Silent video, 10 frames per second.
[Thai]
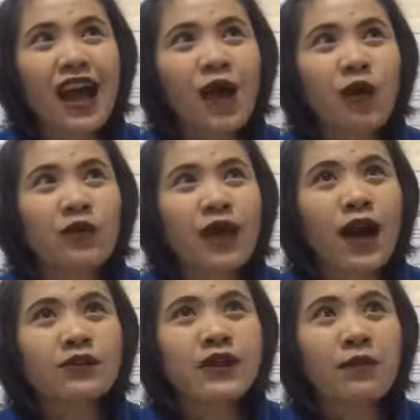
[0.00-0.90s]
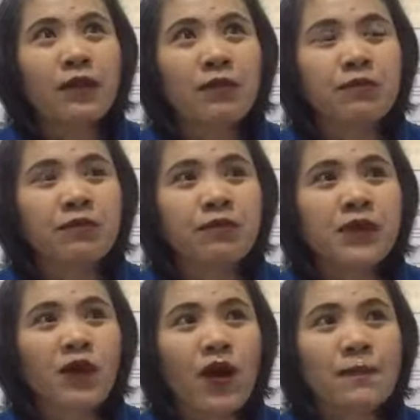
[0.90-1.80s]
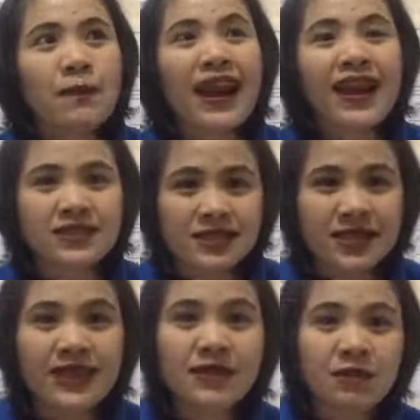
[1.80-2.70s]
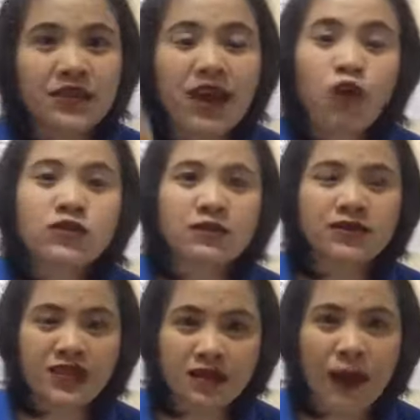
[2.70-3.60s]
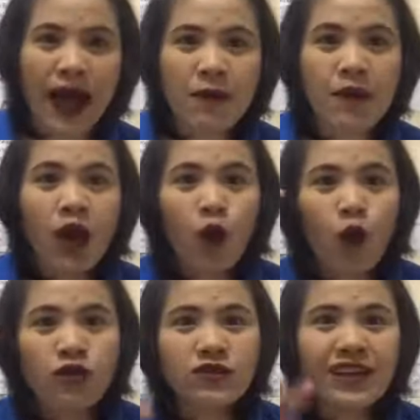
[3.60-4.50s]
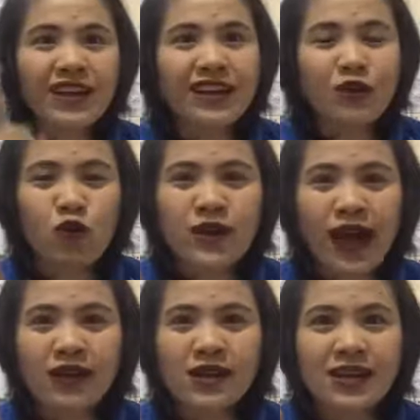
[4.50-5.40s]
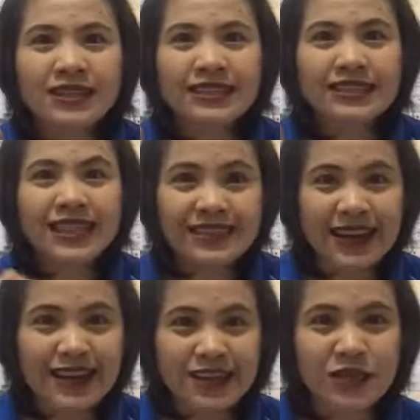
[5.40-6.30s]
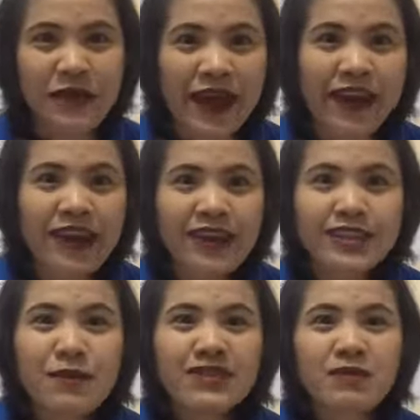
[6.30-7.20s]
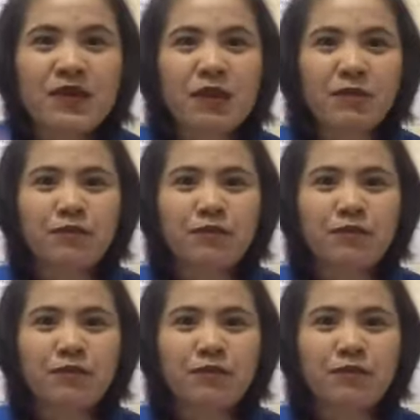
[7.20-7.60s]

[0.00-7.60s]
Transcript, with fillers: เอาเอาจากแบบเหมือนว่าพลังจิตใต้สำนึกถ้าคุณจะจะนึกภาพคุณเคยดูหนังเรื่องไททานิกใช่ไหมที่มันจะมีแบบ